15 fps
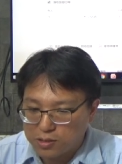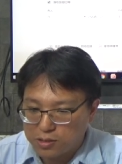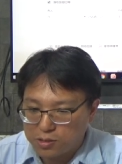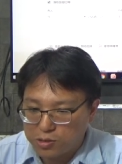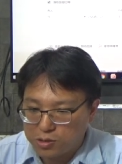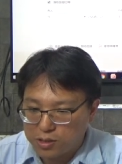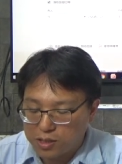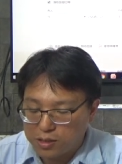
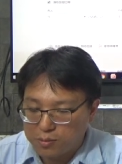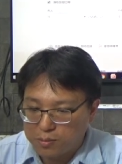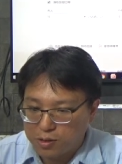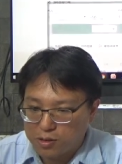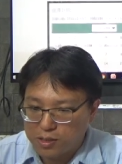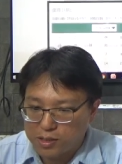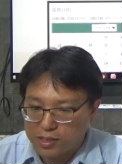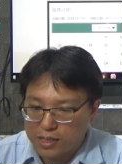举例
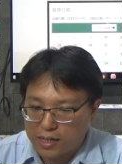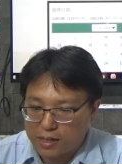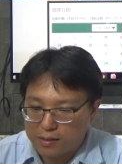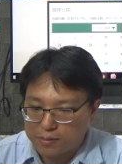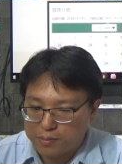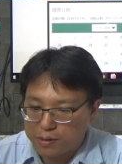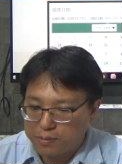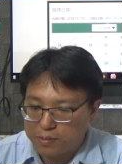某一家，
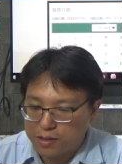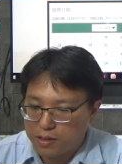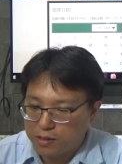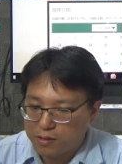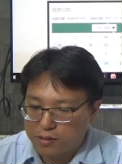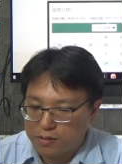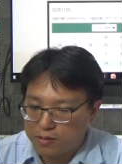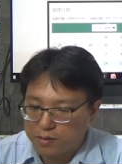并没有
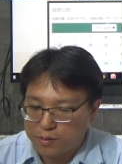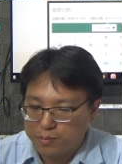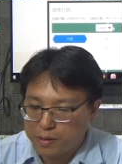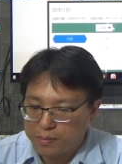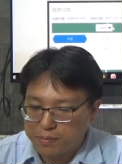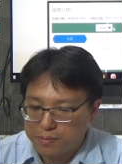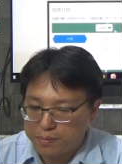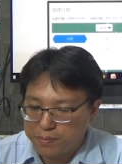我
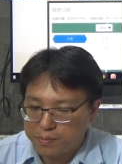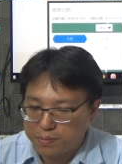并。